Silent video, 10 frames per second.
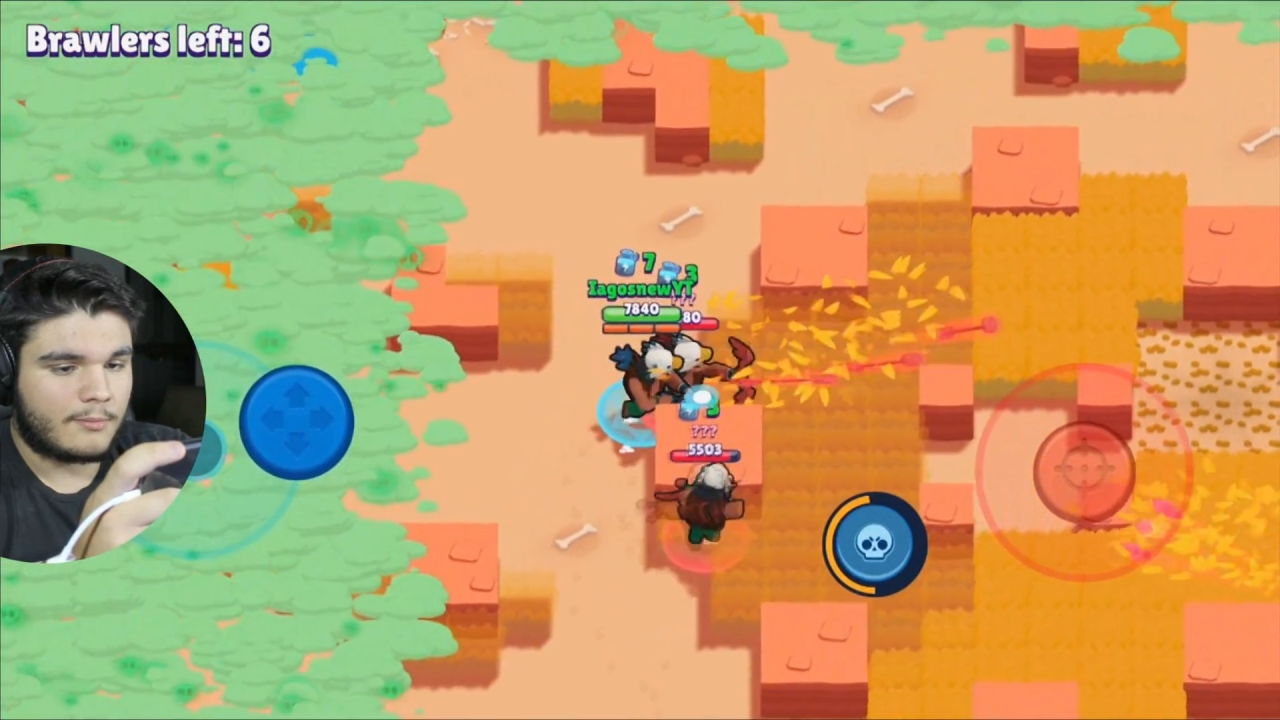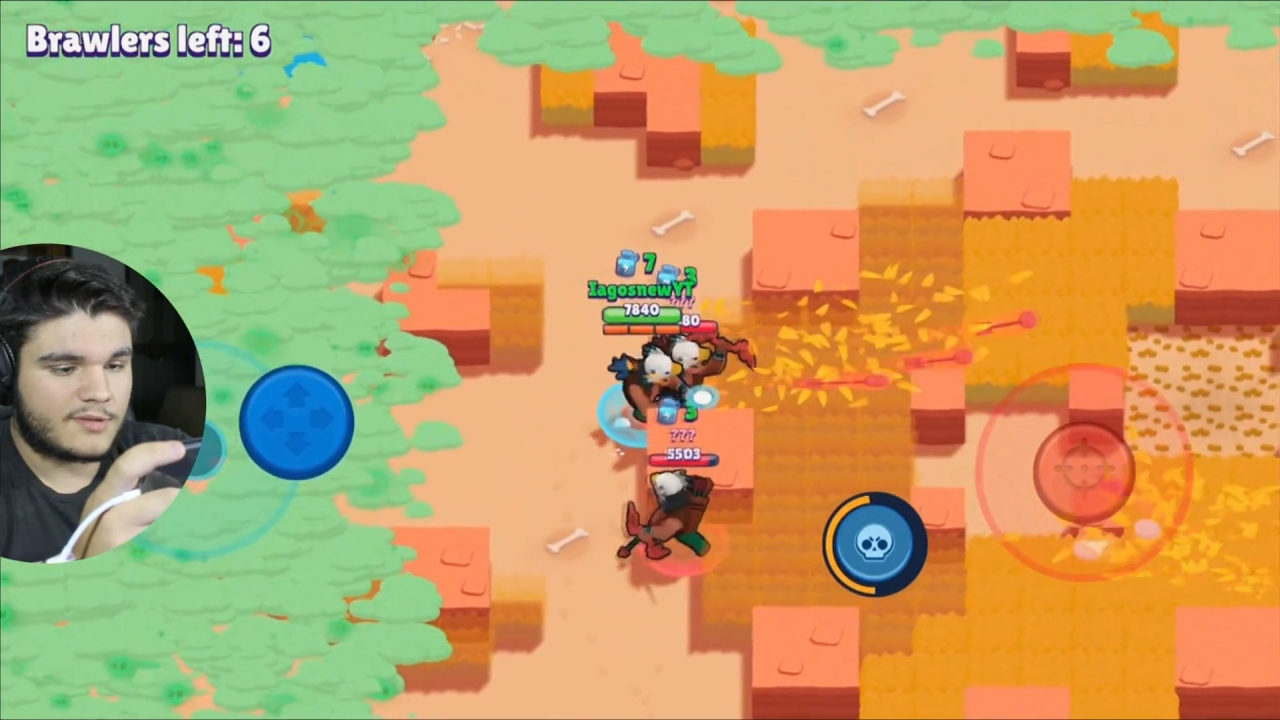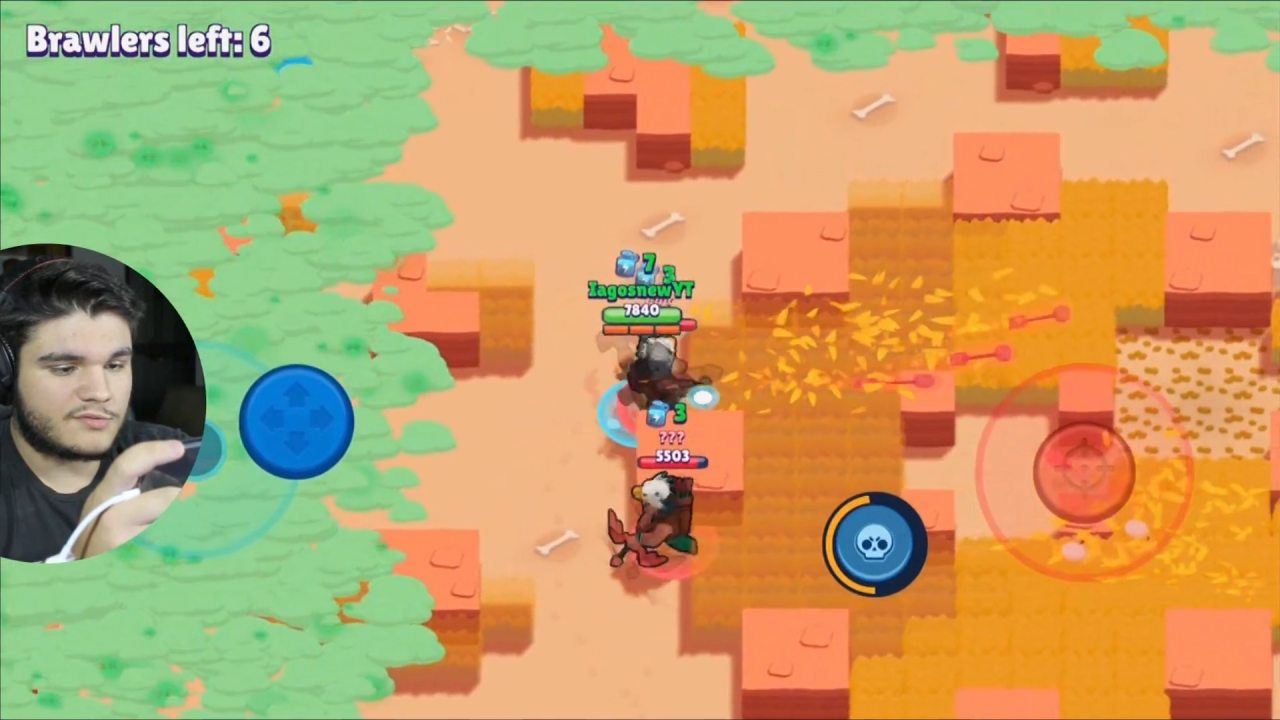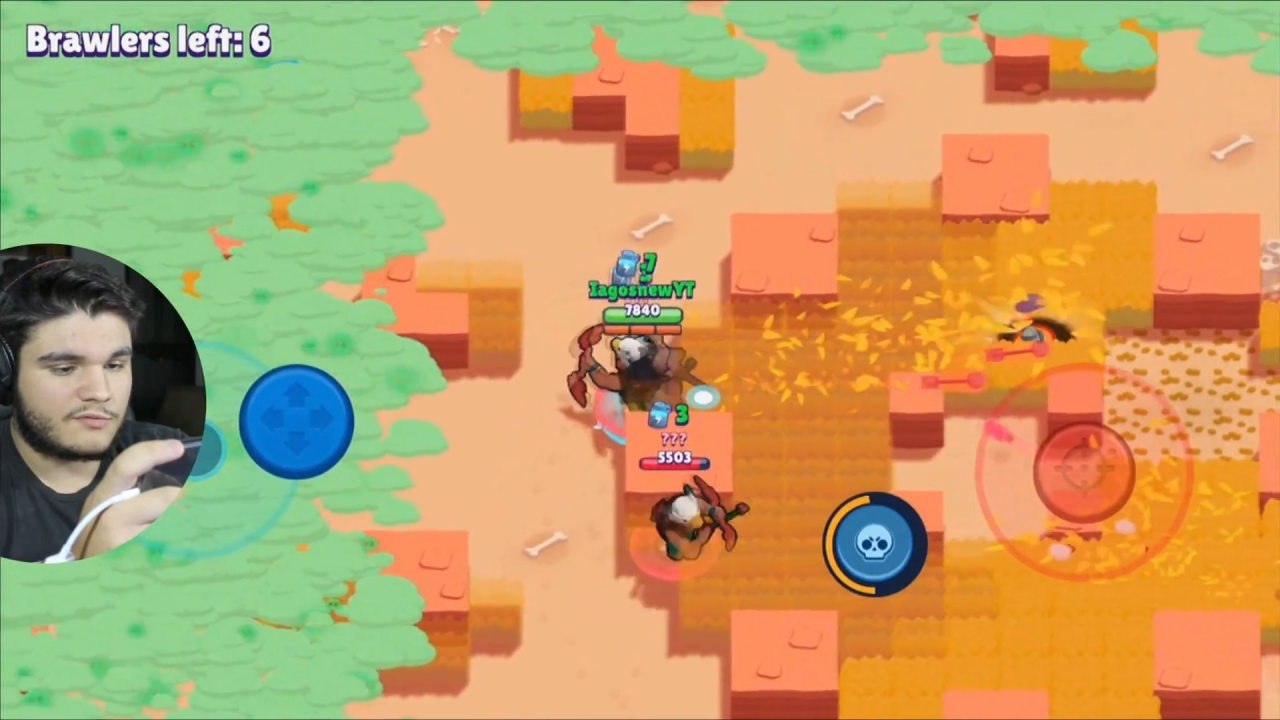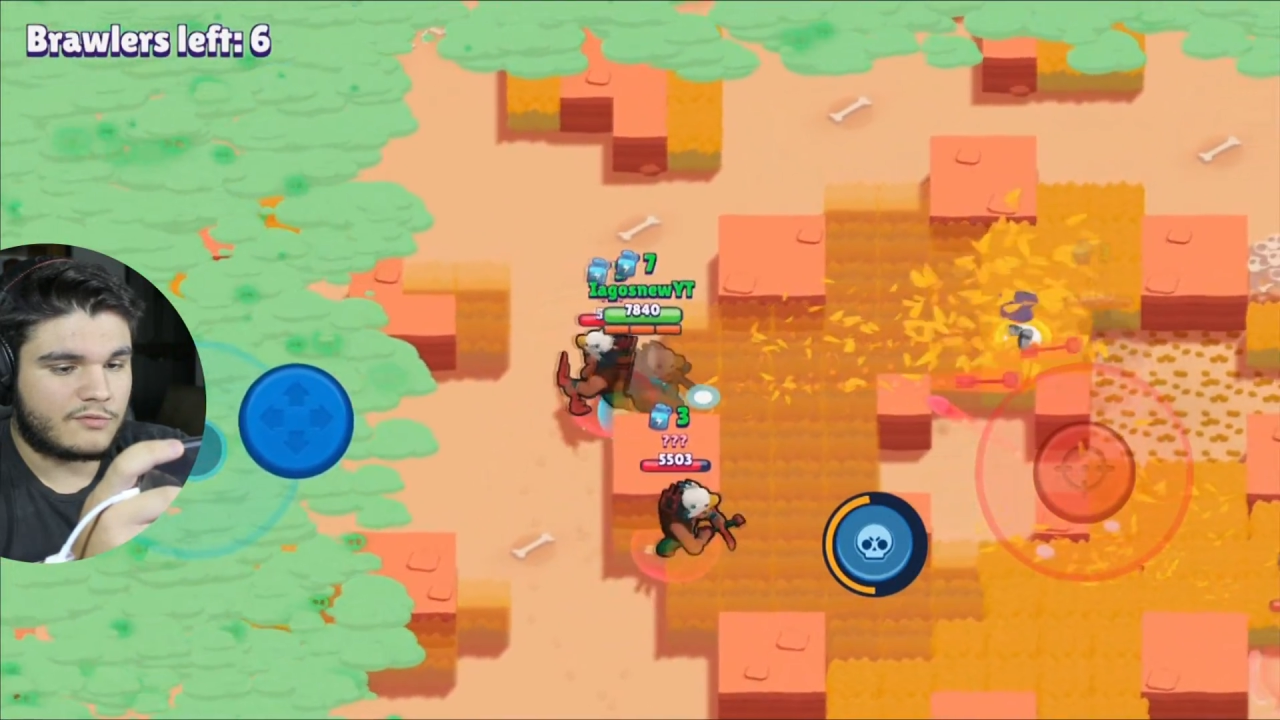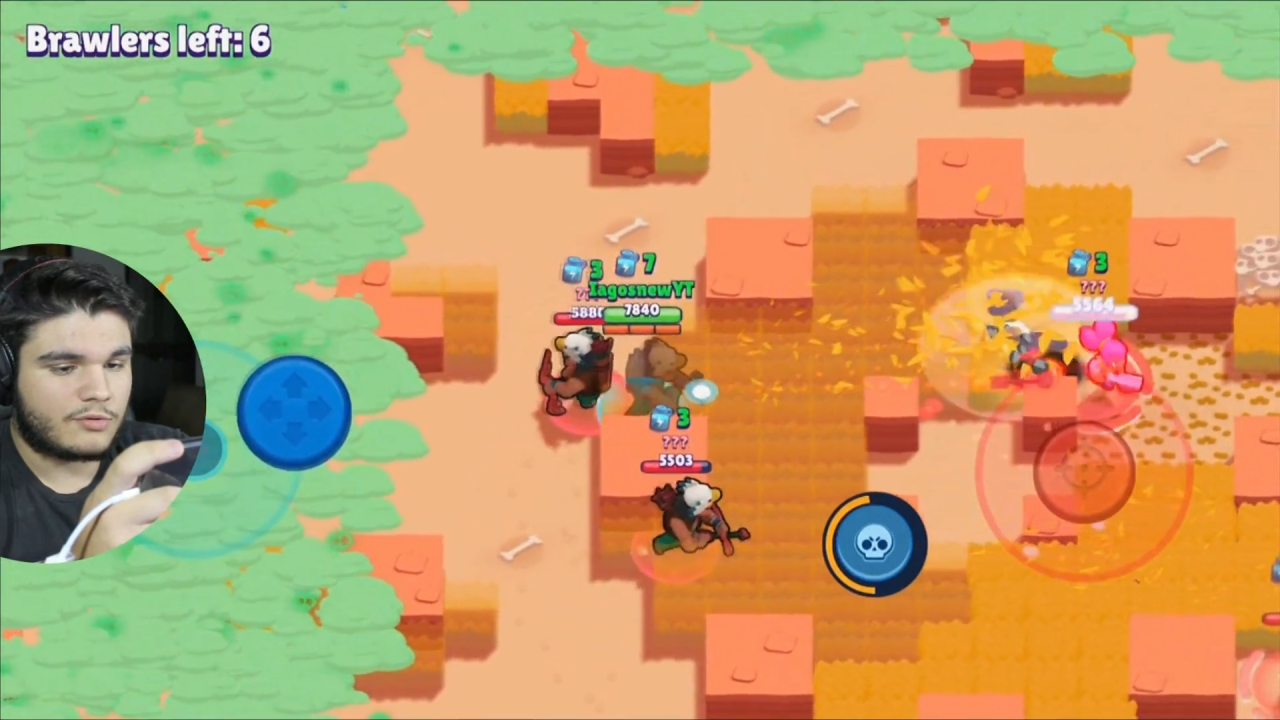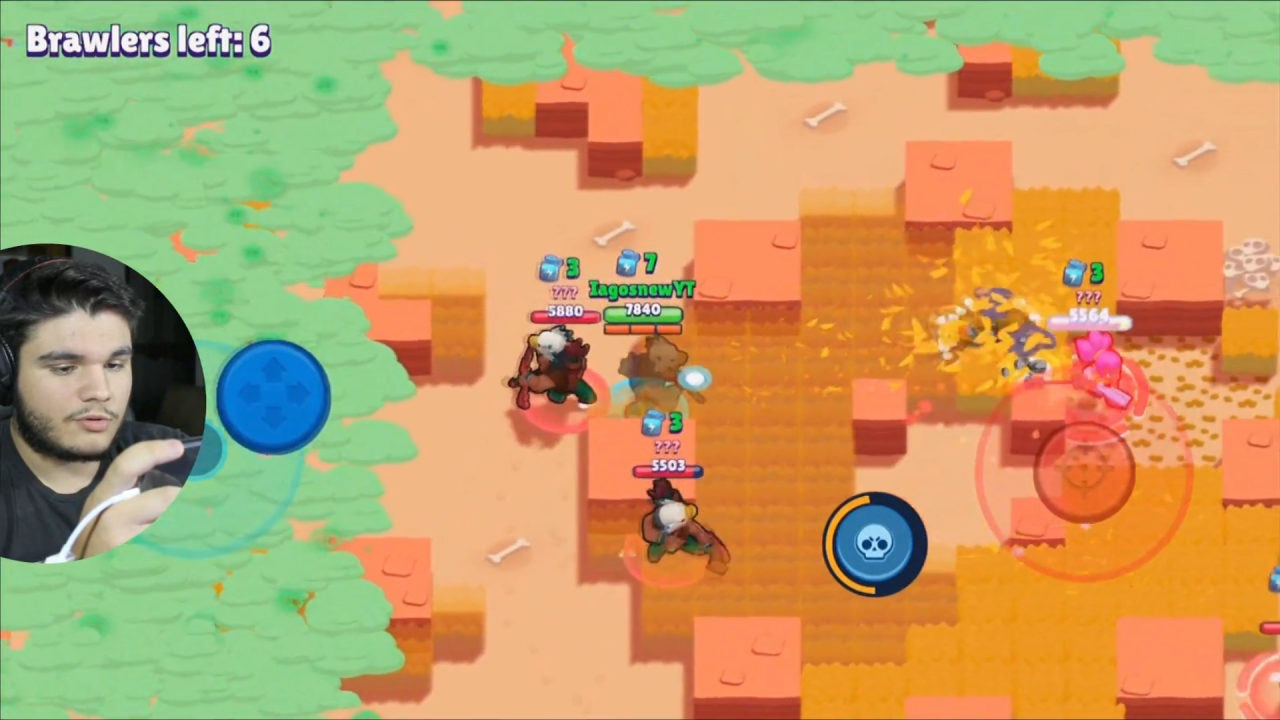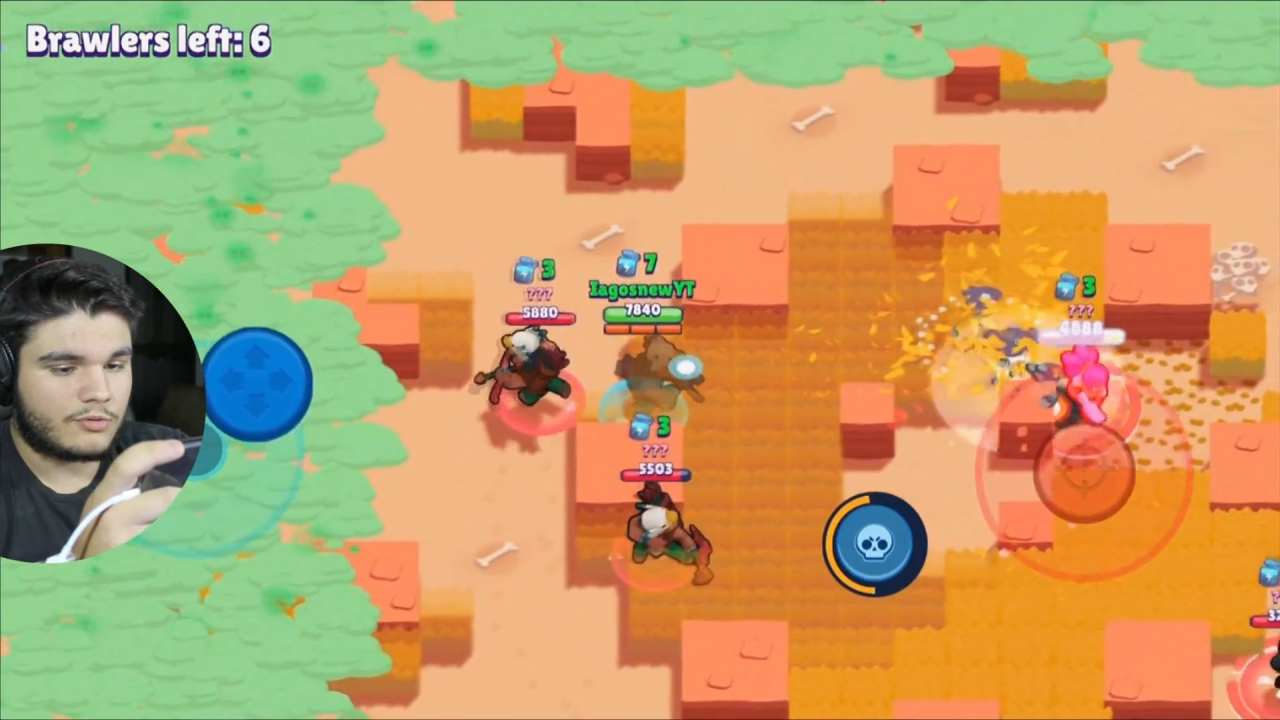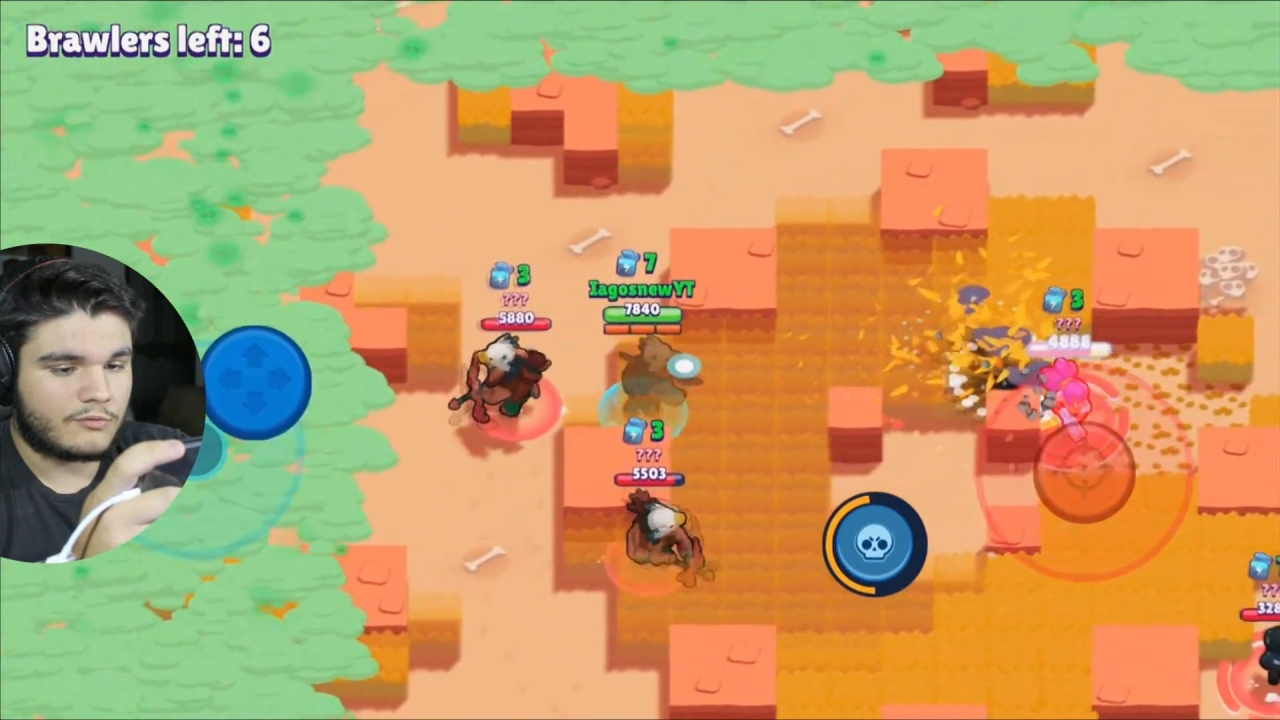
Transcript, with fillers: Mas não vou,